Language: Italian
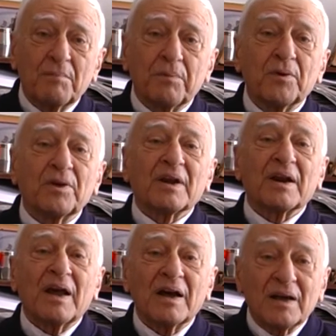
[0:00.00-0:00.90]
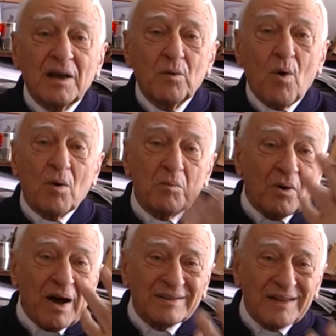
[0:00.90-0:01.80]
e poi crea anche
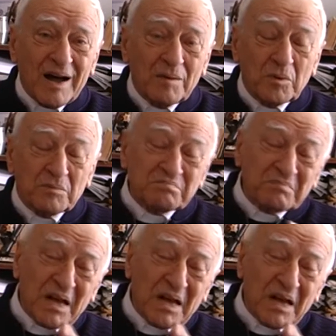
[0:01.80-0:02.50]
l'uomo, Adamo.